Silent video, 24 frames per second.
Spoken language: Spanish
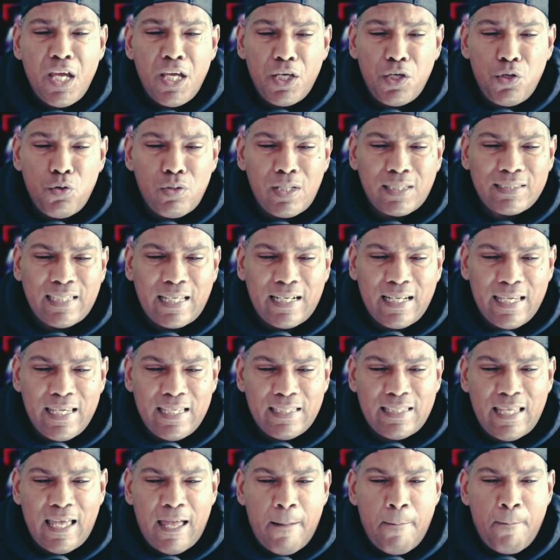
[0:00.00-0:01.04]
y una
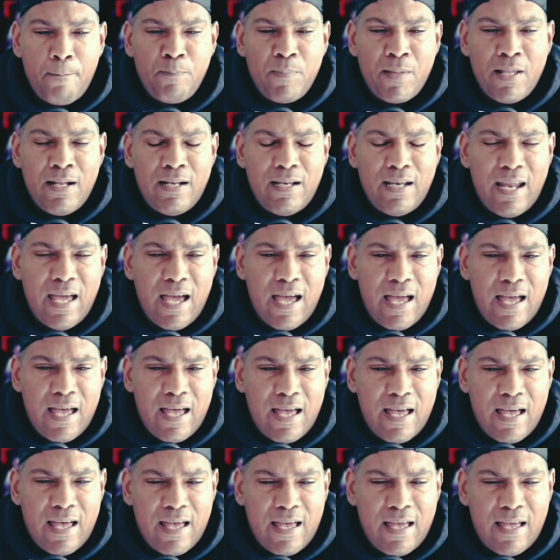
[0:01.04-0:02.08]
tarjeta
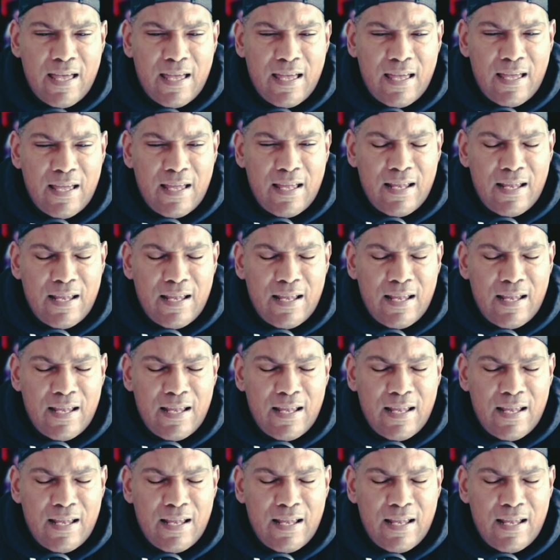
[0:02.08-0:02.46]
la,